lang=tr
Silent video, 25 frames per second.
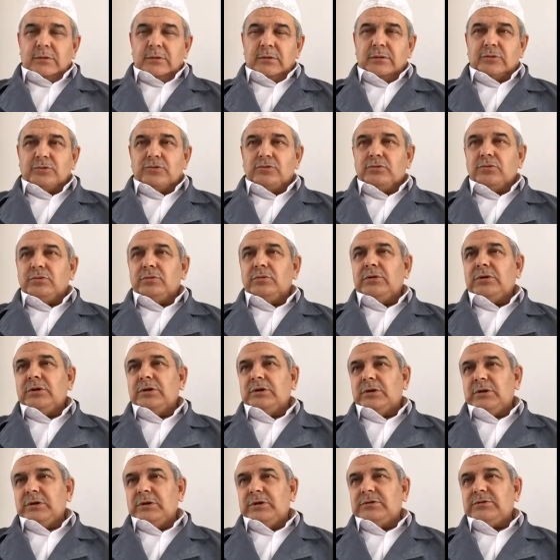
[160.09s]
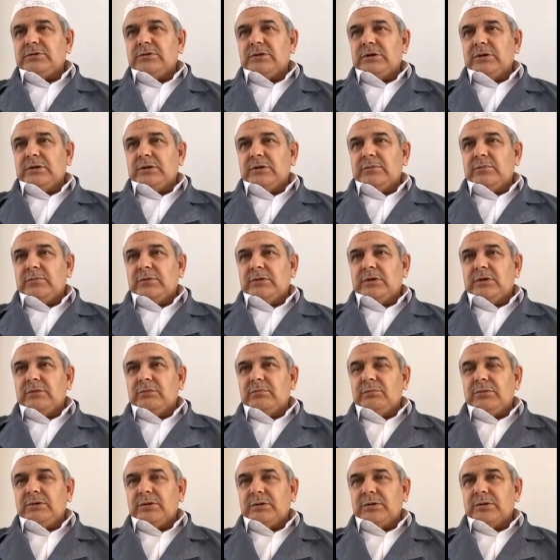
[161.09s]
Resulullah Aleyhisselam'a
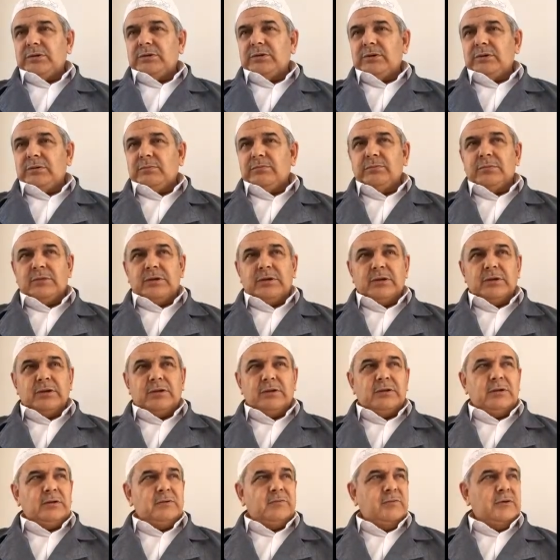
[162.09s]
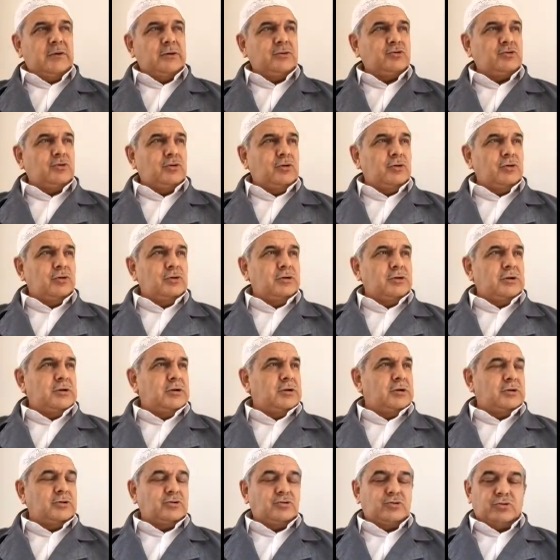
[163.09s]
bir adam geldi ve sordu
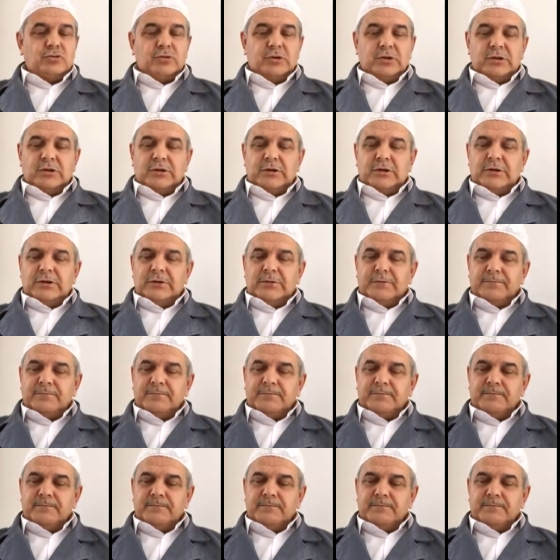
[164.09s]
ya Resulallah